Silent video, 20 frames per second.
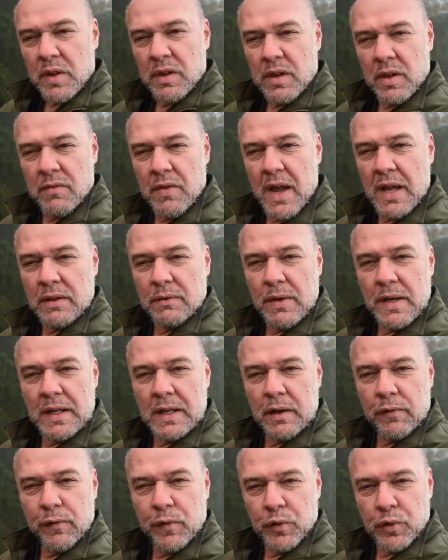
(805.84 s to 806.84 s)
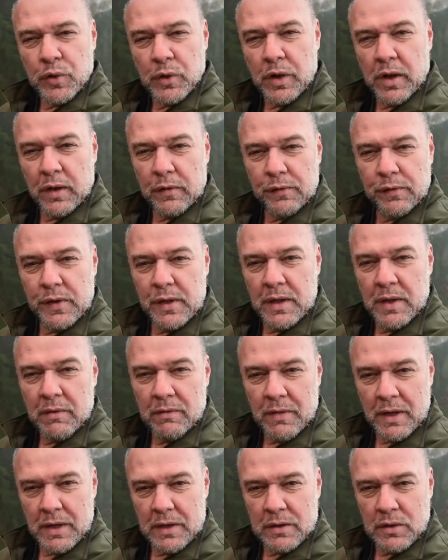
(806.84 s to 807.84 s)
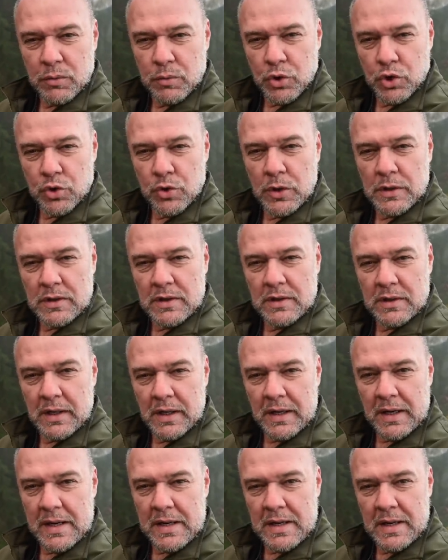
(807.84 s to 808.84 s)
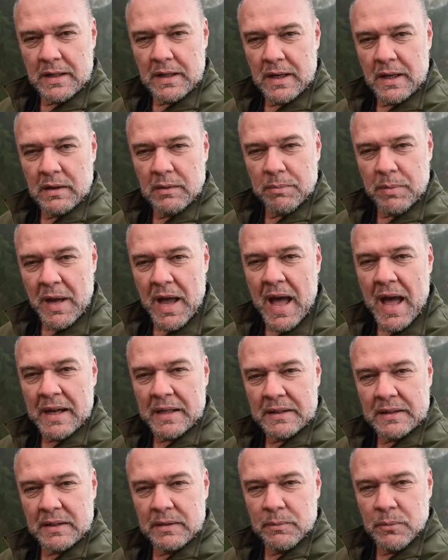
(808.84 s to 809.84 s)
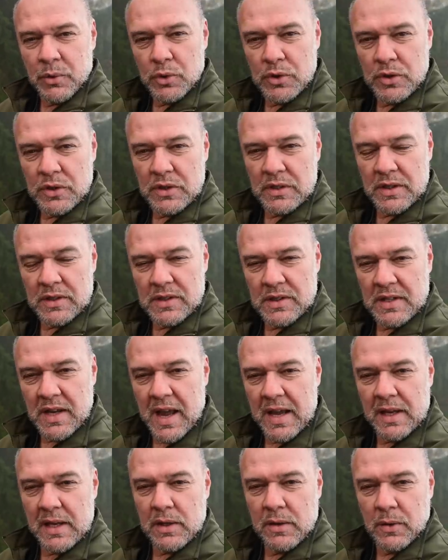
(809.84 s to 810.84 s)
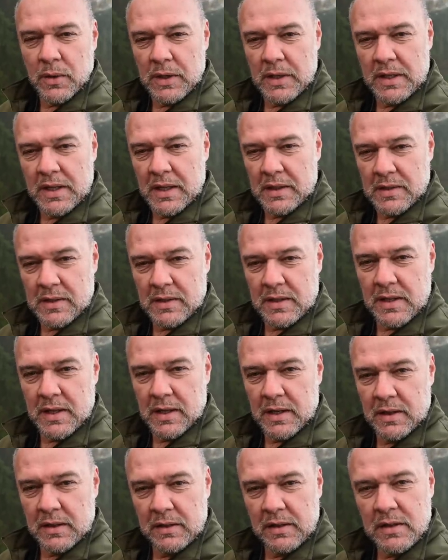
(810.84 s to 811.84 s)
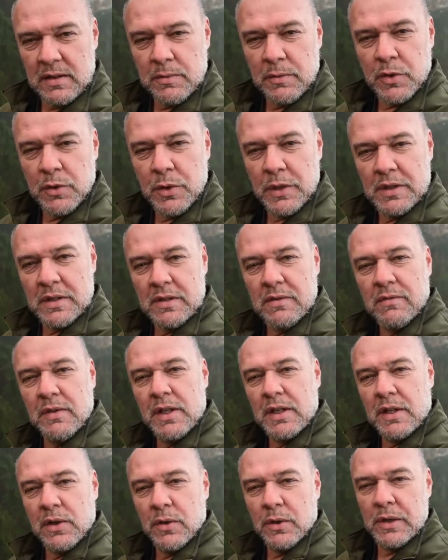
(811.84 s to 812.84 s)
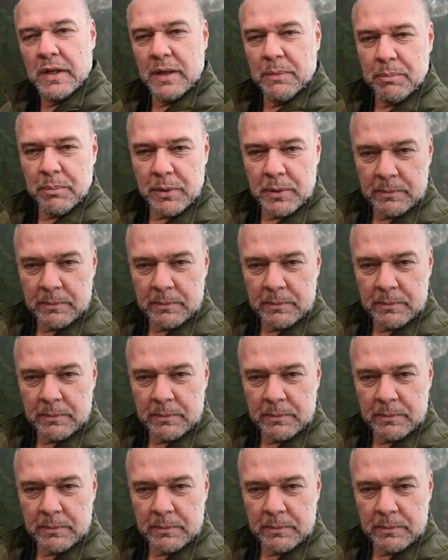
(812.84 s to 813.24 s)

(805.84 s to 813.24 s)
der Weitwinkelfotografie, wenn es um stürzende Linien geht, beachten muss. Das zeige ich euch jetzt hier in diesem kurzen Videoclip.